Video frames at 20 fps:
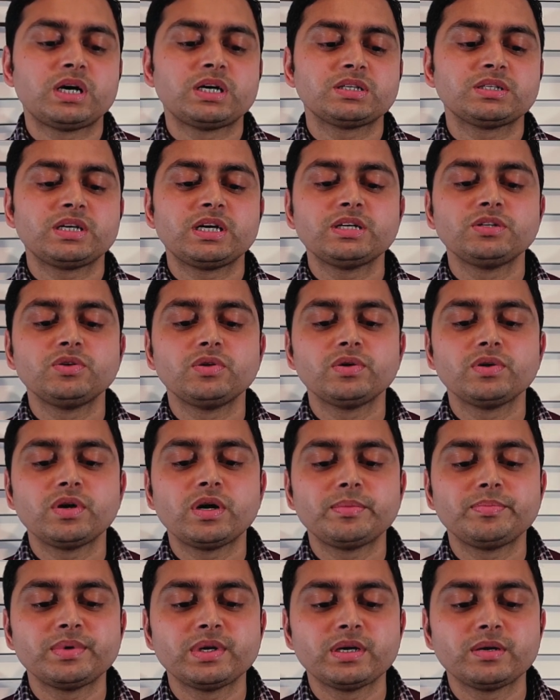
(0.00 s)
আসার জন্য
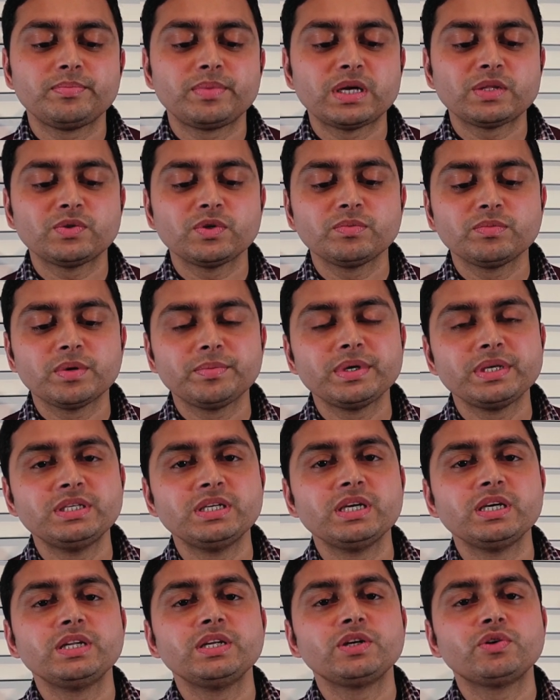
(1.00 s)
আপনার প্রাথমিকভাবে
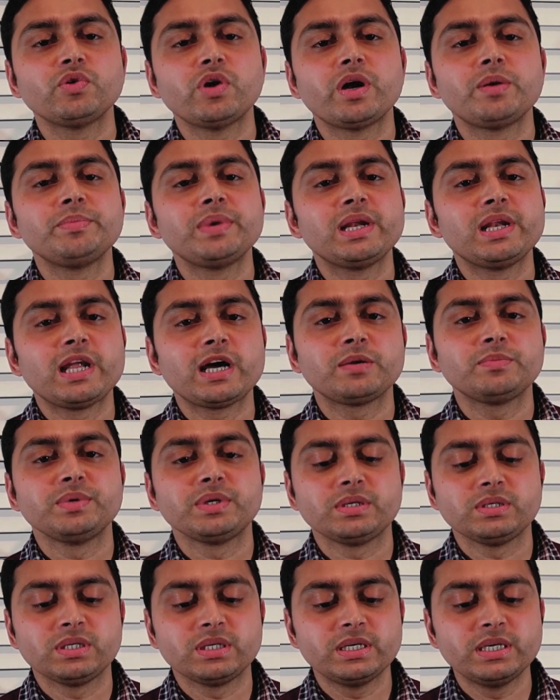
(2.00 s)
যে রিকোয়ারমেন্ট
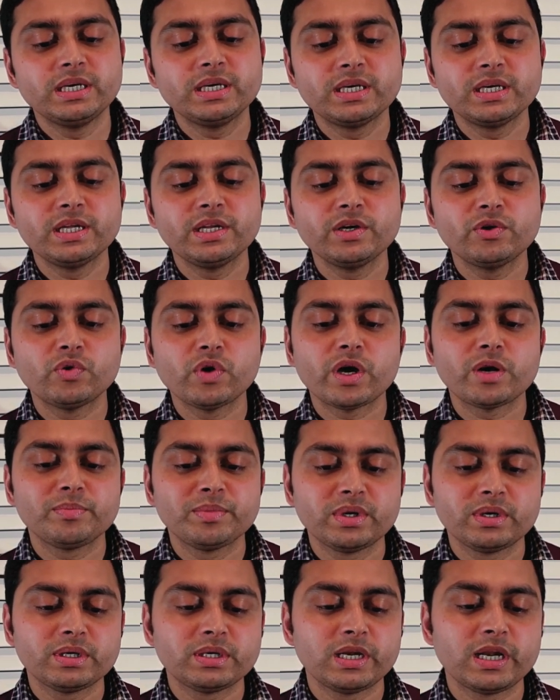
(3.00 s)
লাগবে কি কি
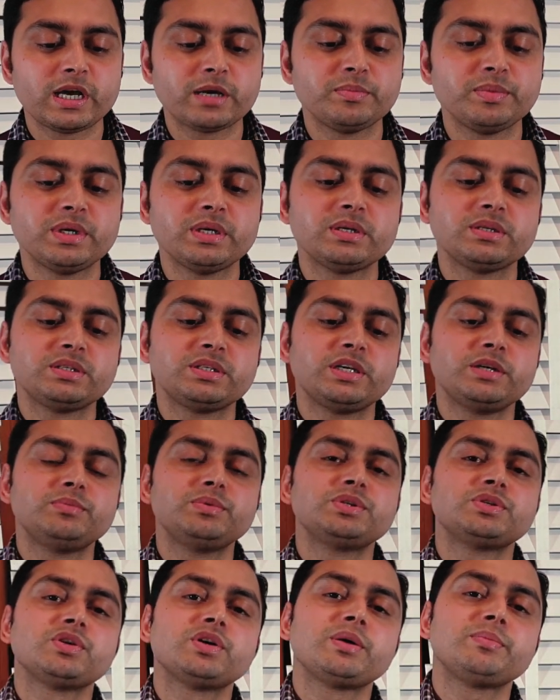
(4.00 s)
রিকোয়ারমেন্ট লাগবে সেই
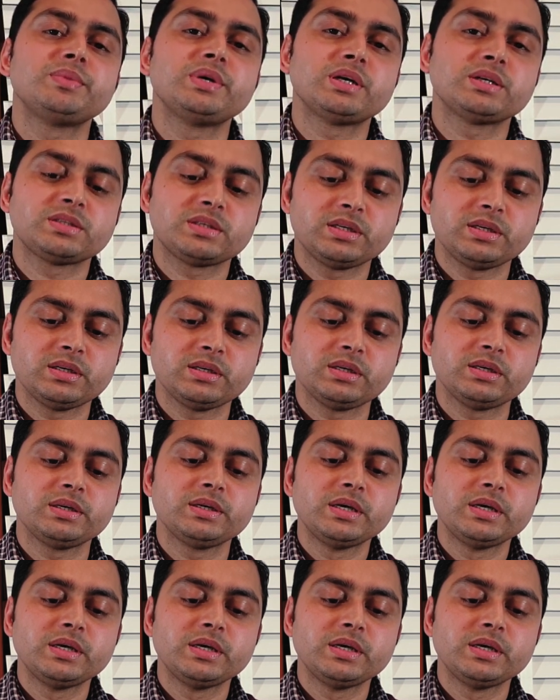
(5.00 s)
বিষয়ে আমি আজকে